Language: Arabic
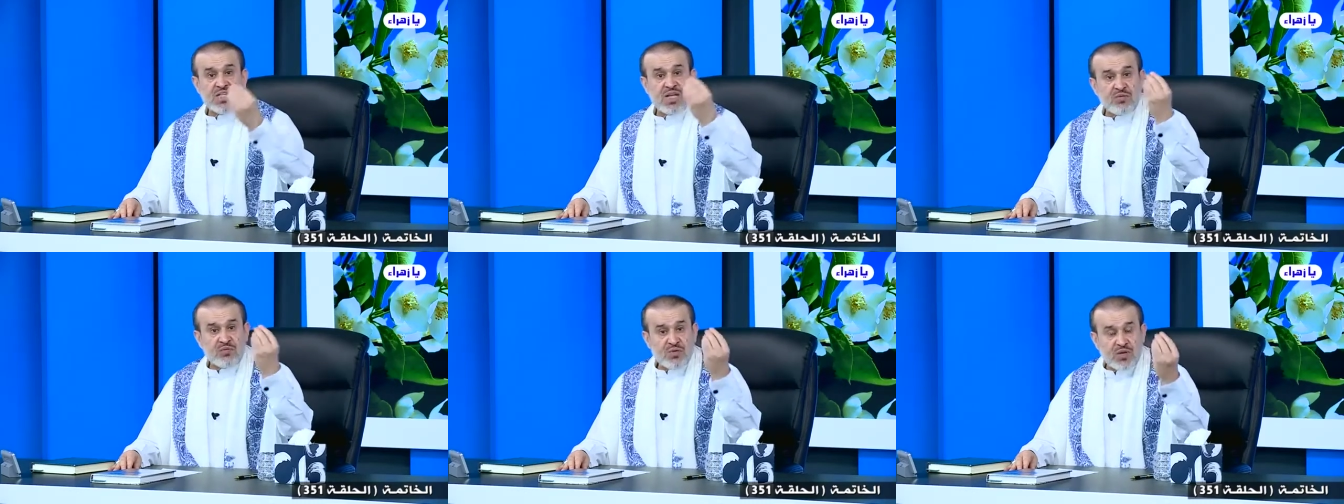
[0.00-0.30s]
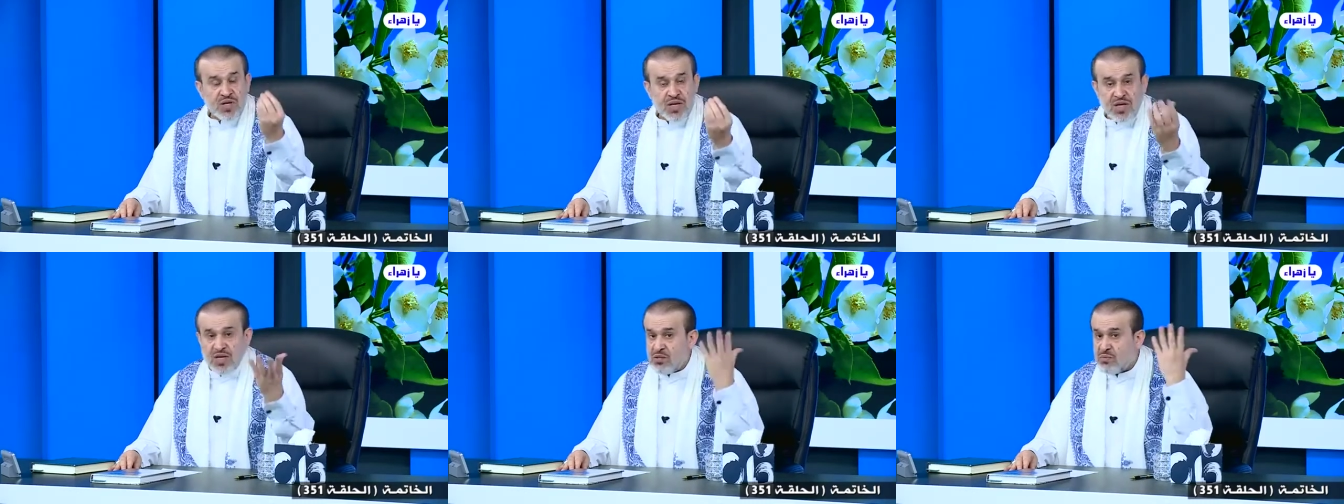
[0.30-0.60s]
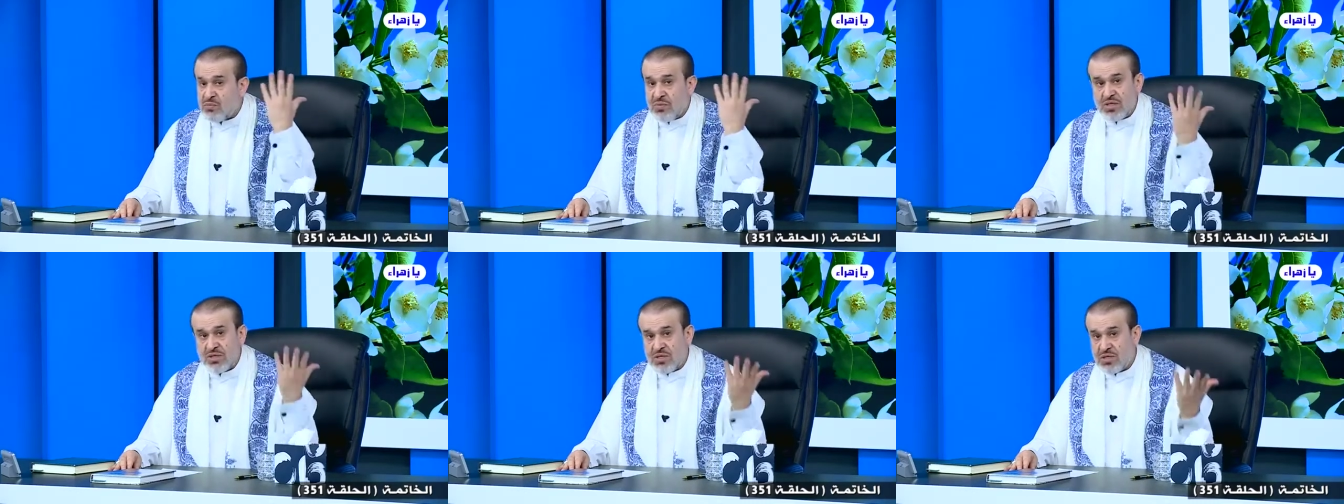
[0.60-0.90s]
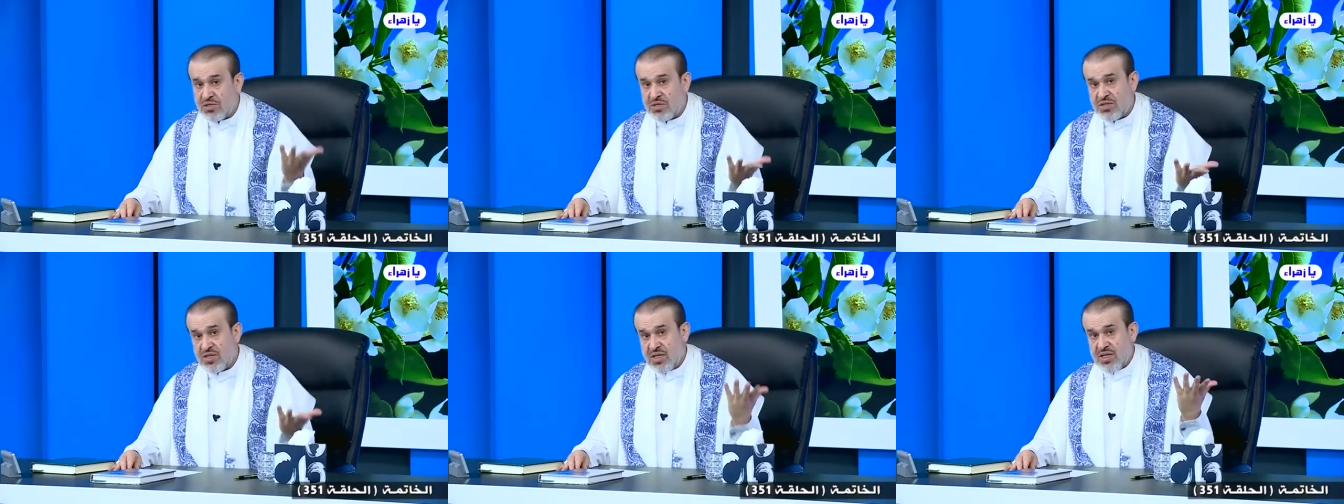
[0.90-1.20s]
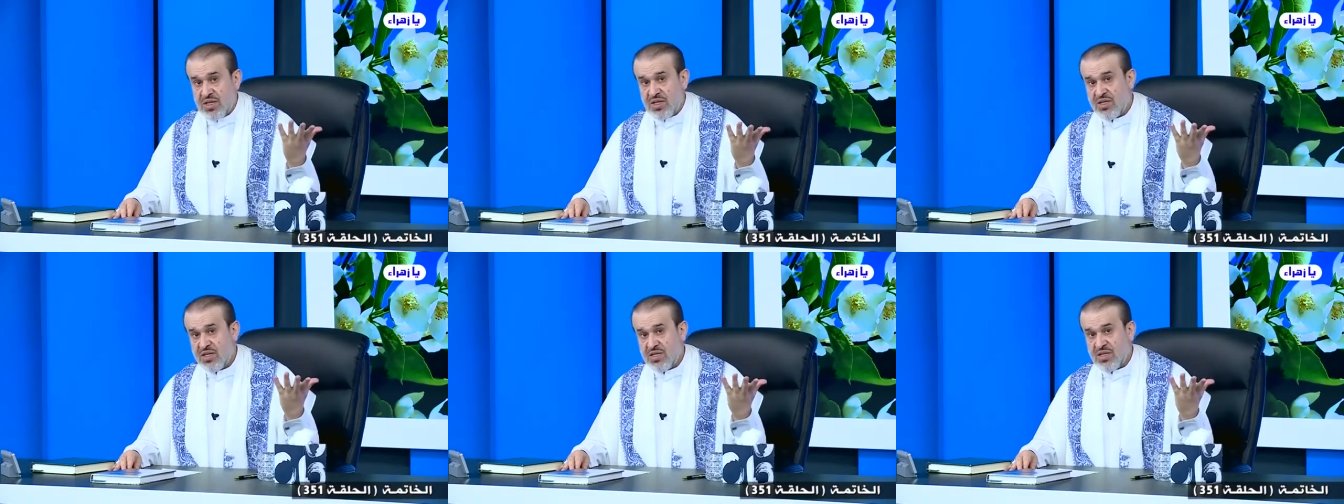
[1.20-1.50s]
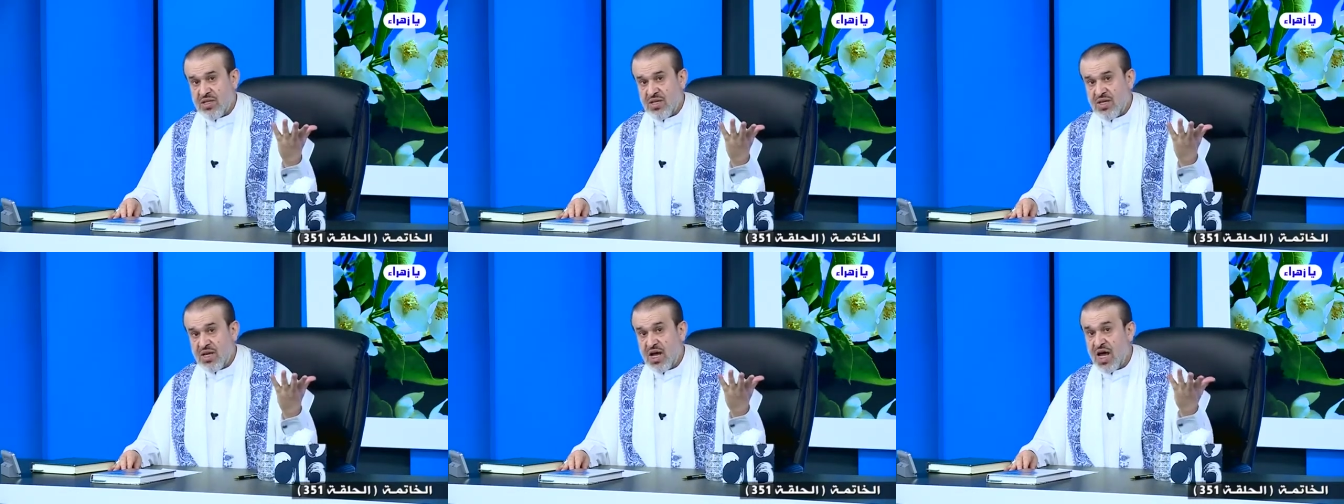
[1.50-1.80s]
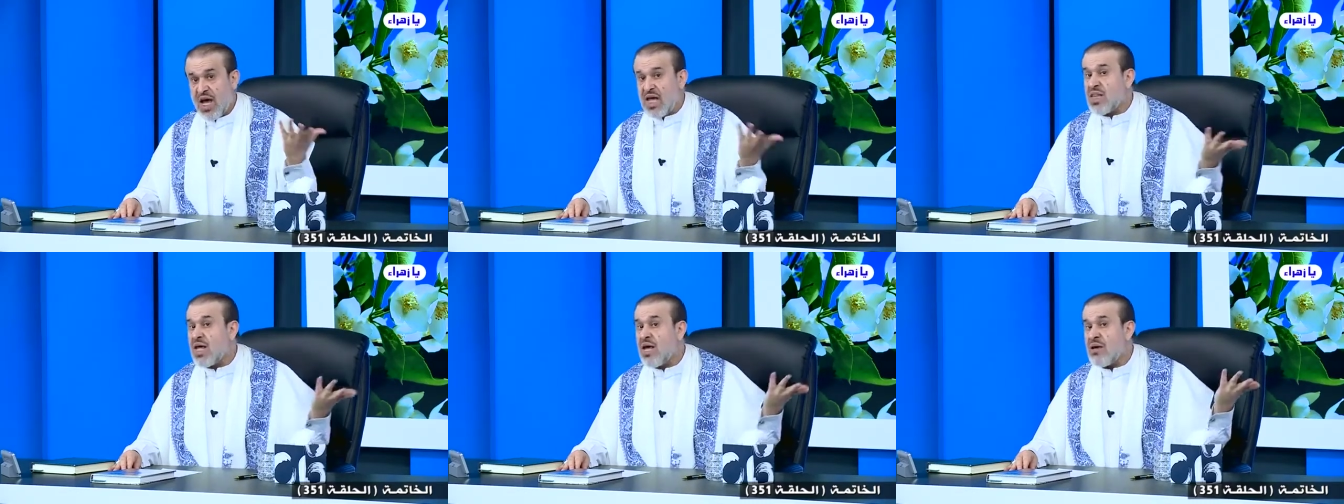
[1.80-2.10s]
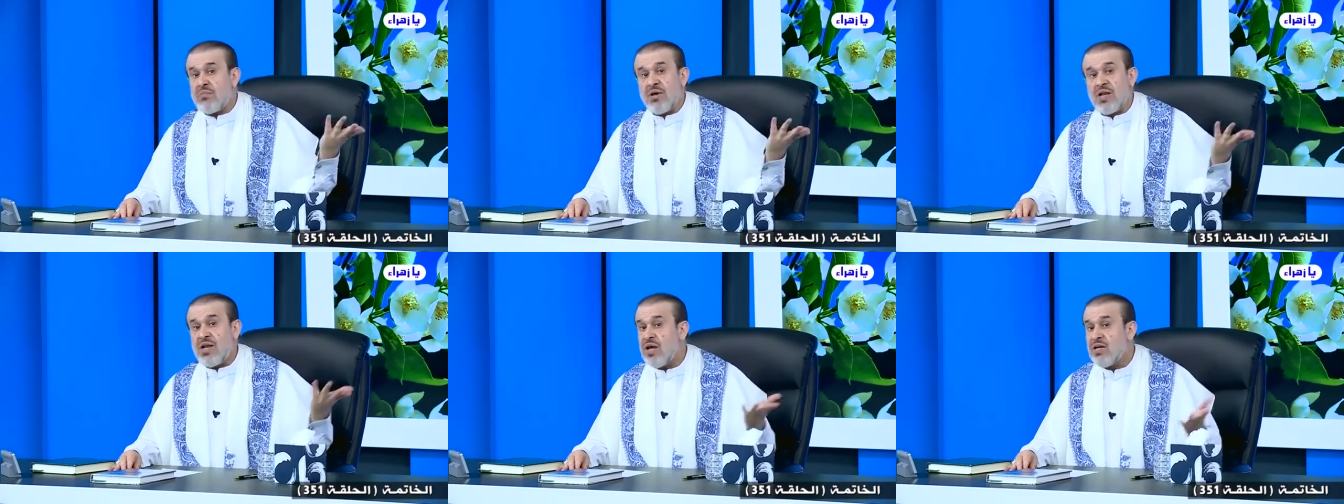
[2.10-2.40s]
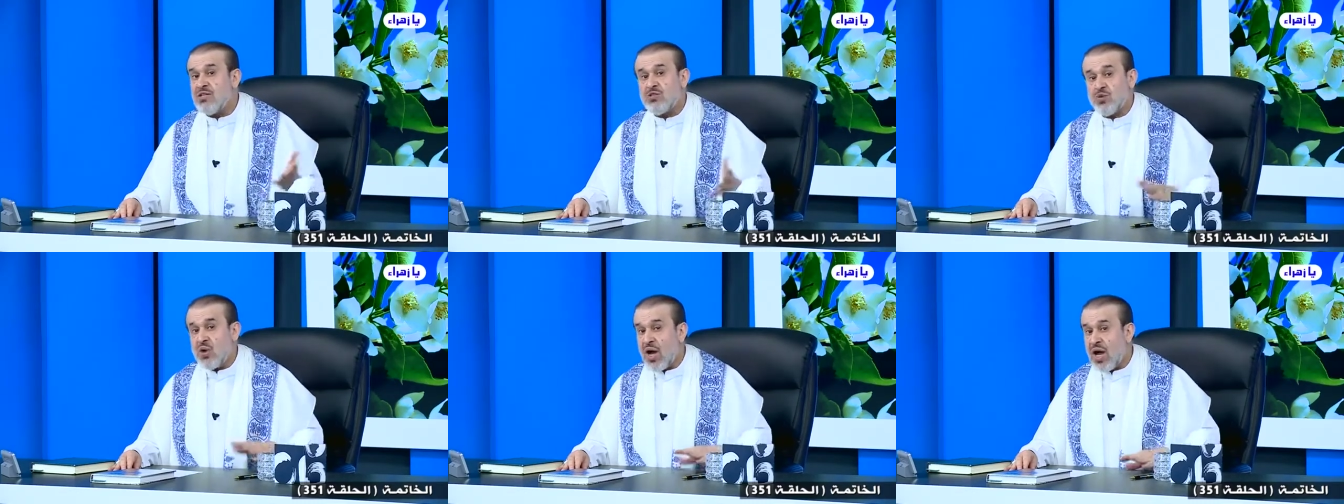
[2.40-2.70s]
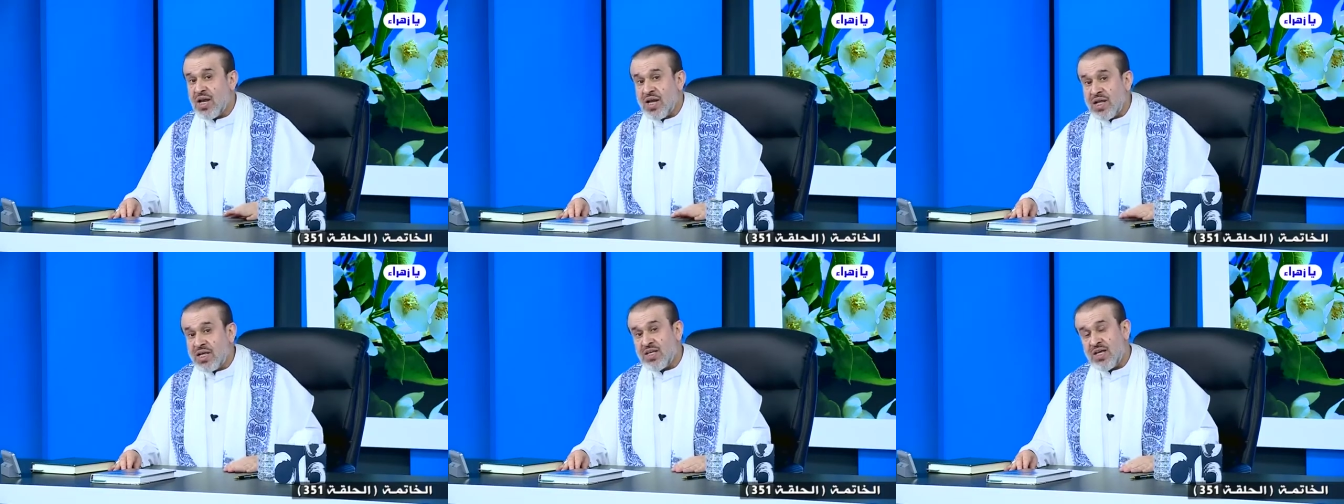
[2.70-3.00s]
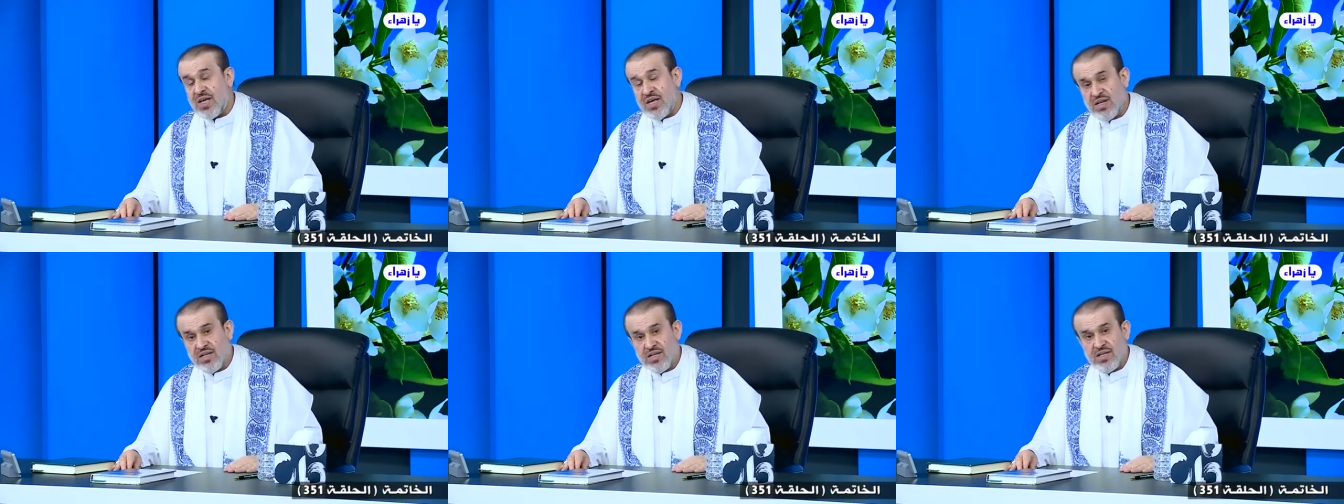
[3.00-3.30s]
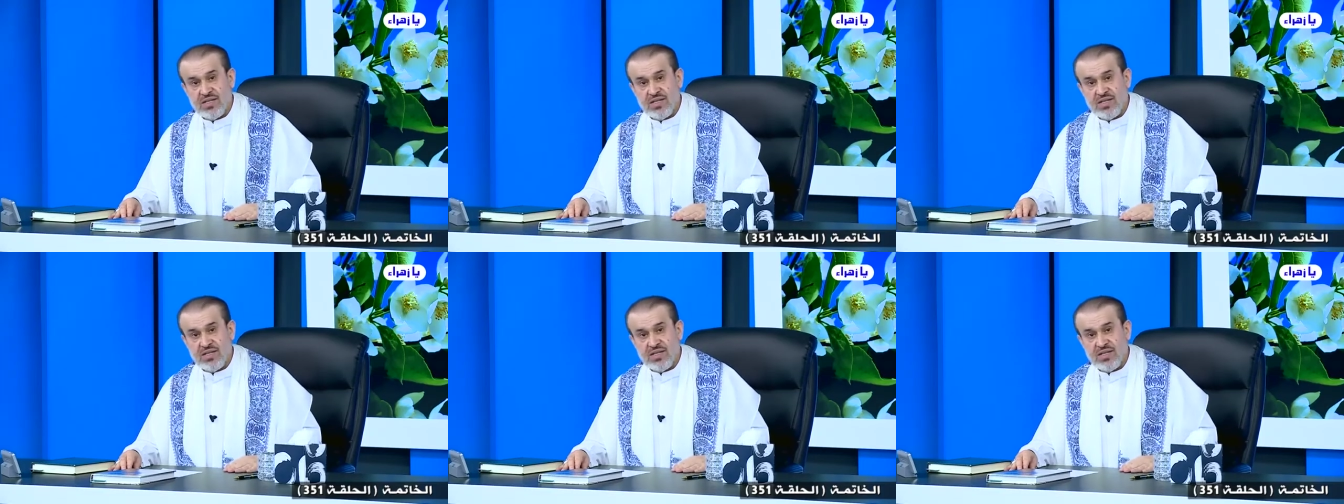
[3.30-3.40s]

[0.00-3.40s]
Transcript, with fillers: في خدمة الدين هذا منهج علي